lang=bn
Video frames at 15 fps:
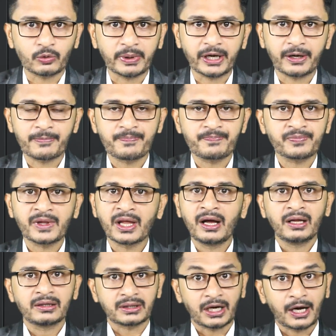করবেন
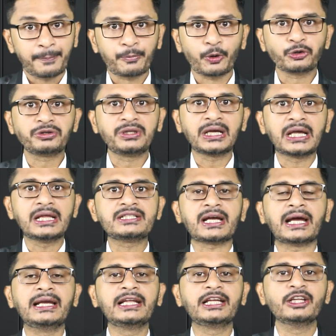তারা প্রত্যেকে
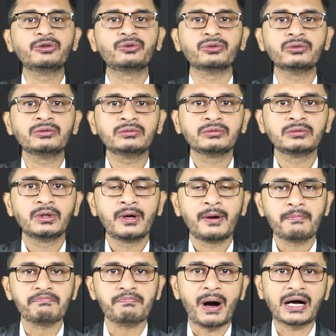চাইলে কিন্তু
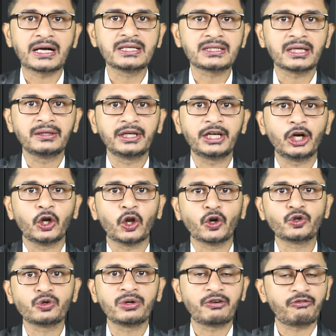পাকিস্তান থেকে
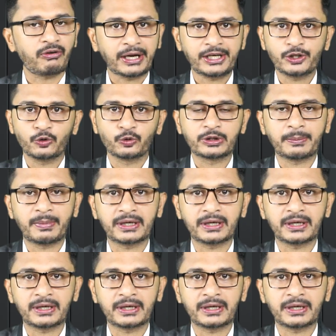লন্ডনের ফ্লাইটে উঠতে